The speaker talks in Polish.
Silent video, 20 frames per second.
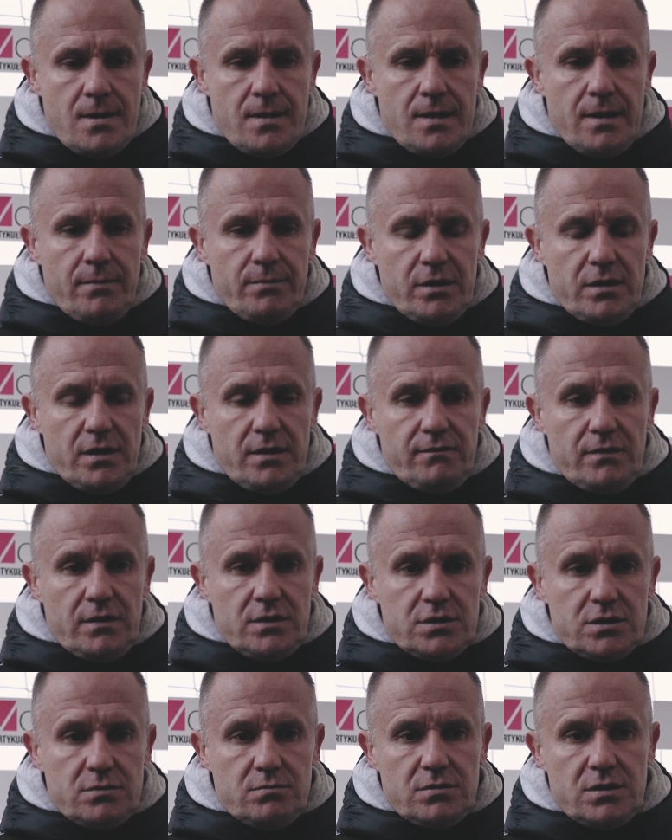Dla mnie
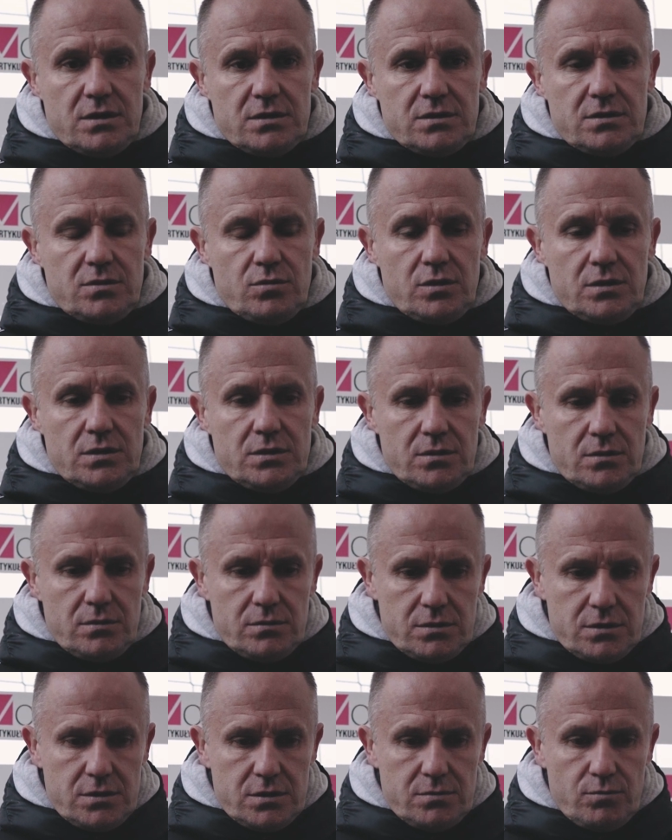największym też z drugiej
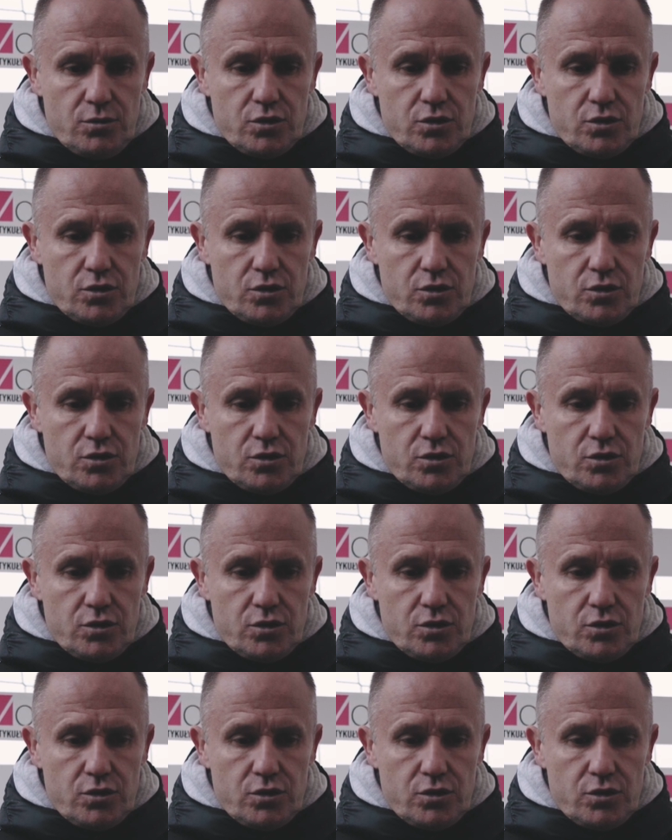strony,